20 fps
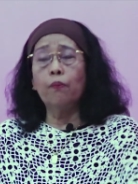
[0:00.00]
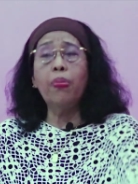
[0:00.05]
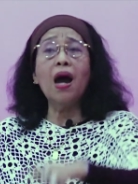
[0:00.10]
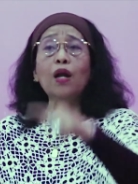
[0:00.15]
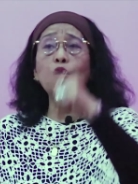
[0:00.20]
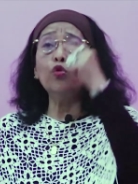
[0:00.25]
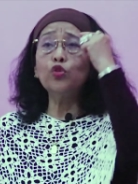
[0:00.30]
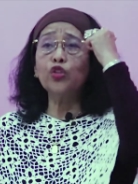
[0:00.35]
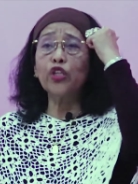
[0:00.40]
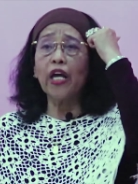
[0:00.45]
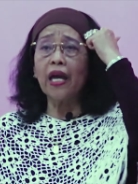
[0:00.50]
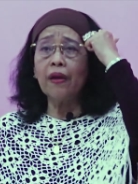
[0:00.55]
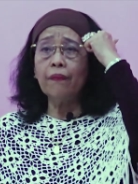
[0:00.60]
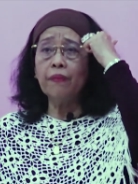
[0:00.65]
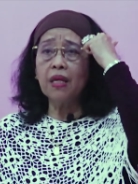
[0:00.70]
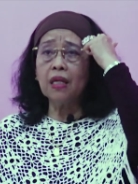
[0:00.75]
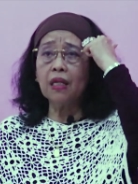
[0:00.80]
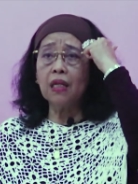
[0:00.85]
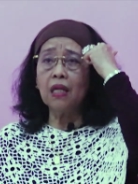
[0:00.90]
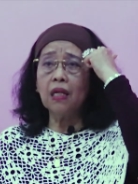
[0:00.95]
Baru TM
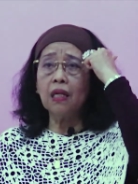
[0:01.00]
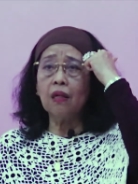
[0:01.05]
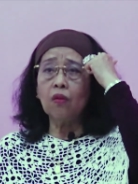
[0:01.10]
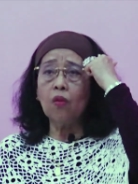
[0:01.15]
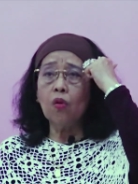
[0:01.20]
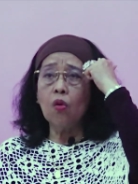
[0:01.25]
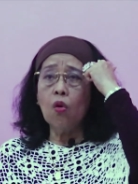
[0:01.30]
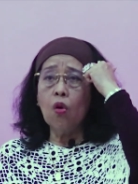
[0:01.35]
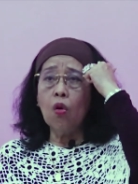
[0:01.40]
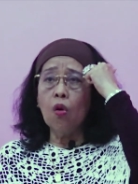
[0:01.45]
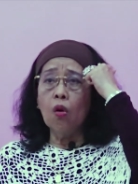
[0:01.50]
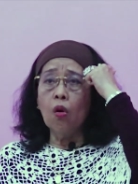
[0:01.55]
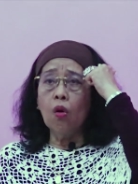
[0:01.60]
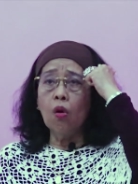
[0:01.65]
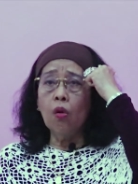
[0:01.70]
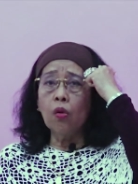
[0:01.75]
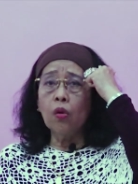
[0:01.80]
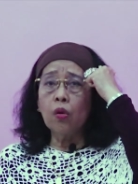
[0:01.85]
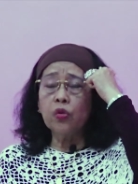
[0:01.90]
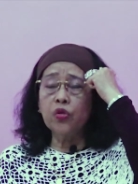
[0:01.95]
mikir,
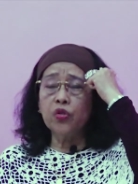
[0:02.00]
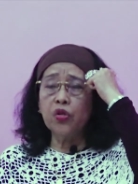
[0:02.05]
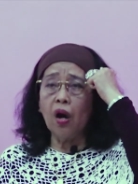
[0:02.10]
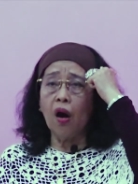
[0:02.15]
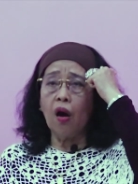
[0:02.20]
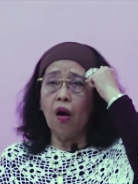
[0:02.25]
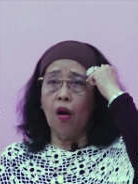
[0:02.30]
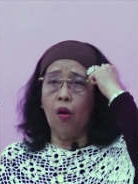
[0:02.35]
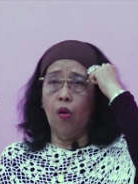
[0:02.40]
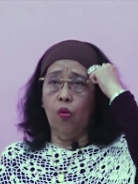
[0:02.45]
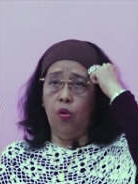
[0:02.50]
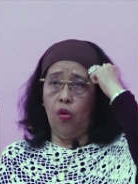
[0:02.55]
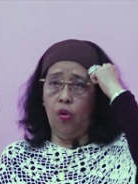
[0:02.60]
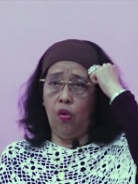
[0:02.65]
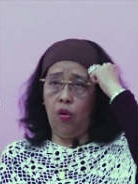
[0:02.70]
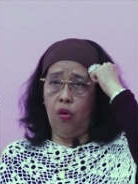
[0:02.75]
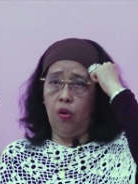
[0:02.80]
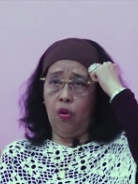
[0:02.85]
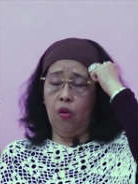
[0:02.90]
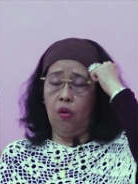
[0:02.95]
ya Allah,